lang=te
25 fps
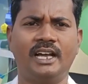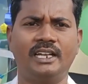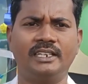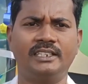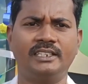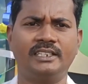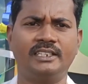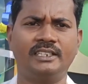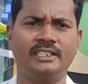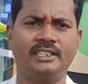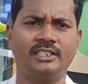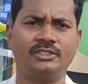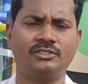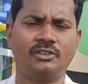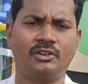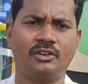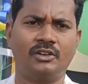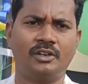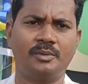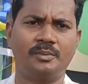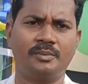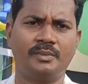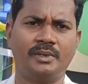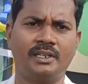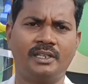ఆర్థికంగా
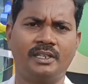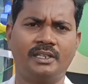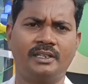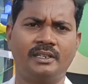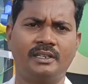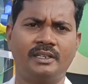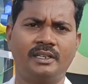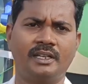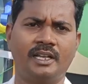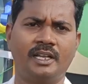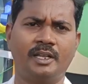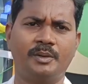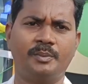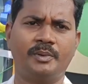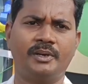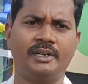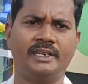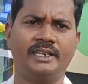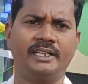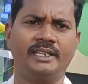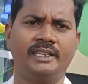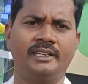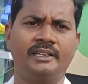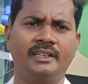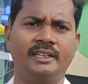స్వావలంబన
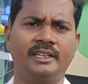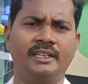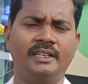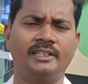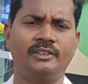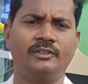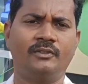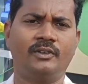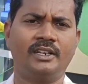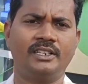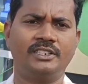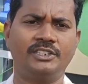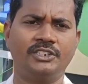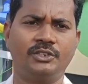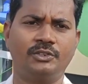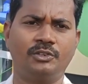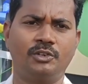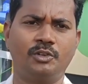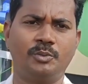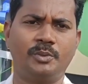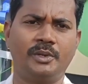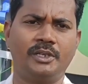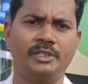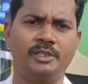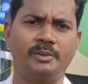ఏర్పాటి వారి
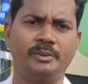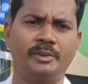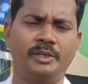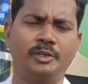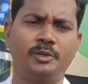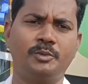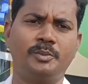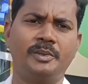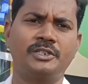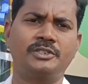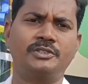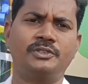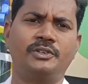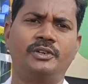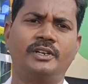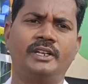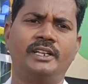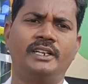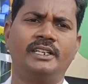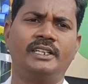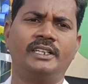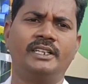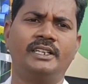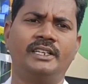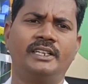జీవనోపాధిని
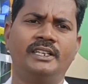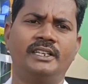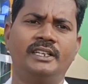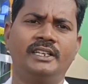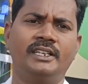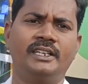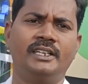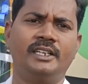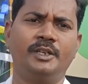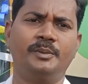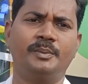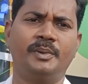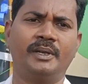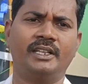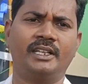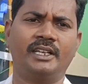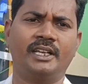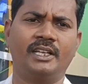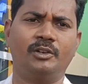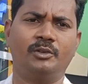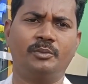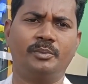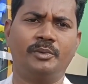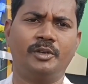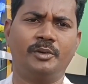మెరుగుపరచుకోవడానికి ఈ
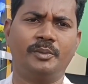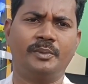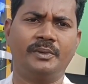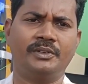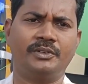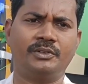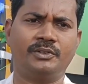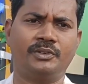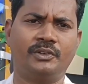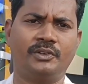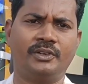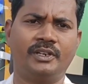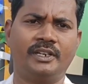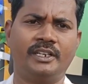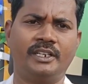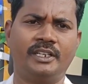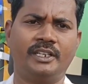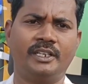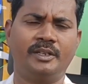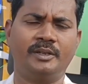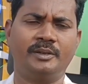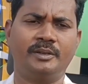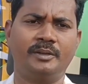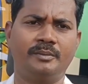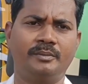పథకాలు
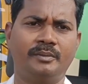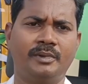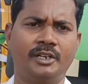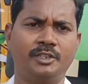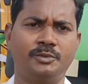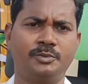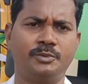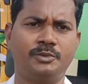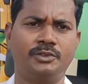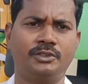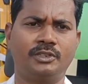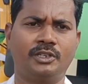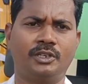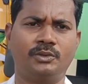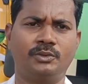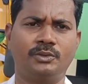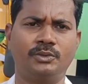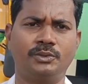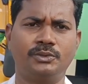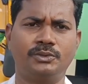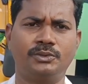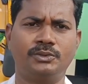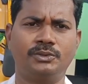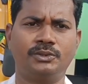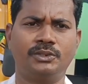ఉపయోగించుకోవాలని మనస్ఫూర్తిగా
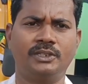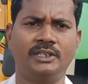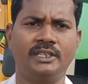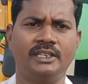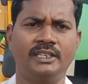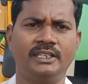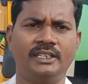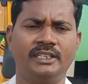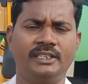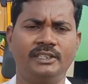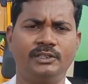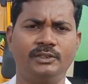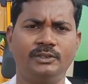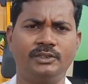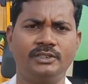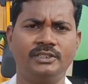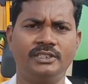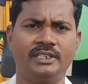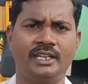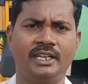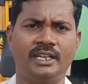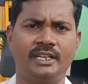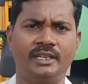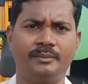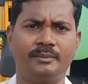కోరుతూ ఈ
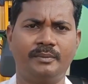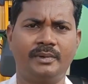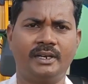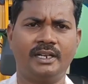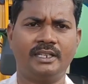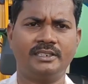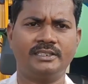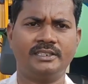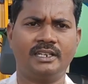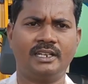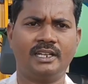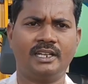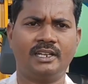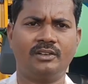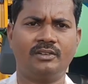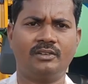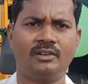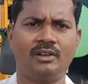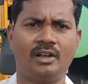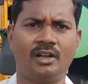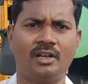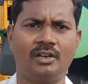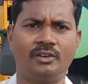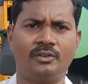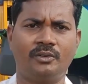రోజున మన
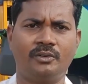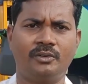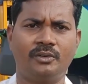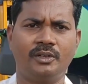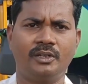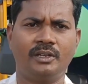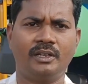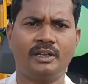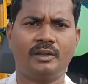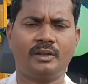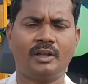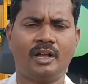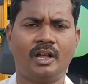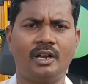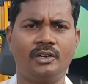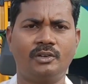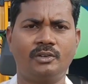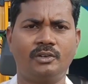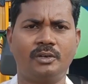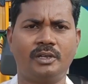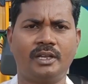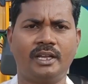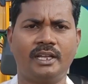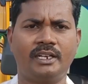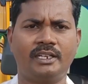జిల్లాలో ఆరు
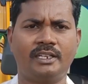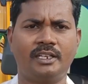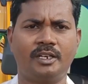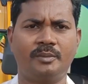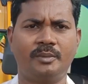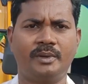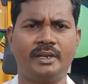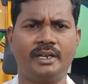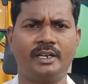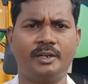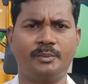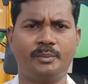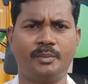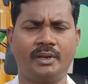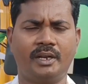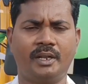ఆటోల కార్యక్రమాన్ని